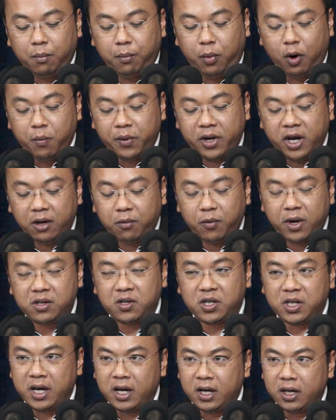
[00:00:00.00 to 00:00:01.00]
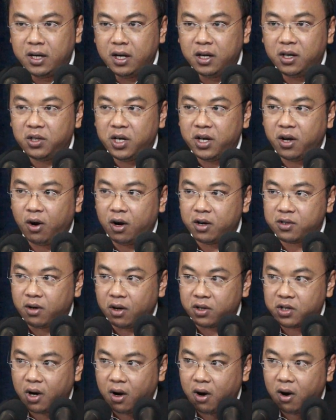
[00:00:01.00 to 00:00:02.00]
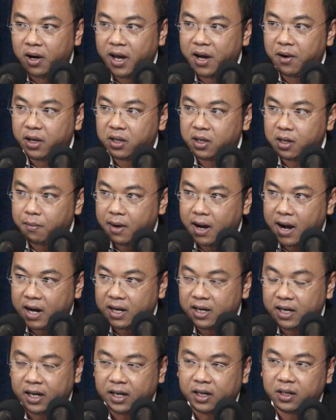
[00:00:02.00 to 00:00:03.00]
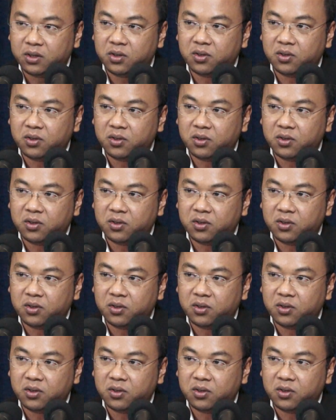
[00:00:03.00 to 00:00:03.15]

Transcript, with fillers: ผมคิดว่าสิ่งหนึ่งที่คอสชอและรัฐบาลเนี่ย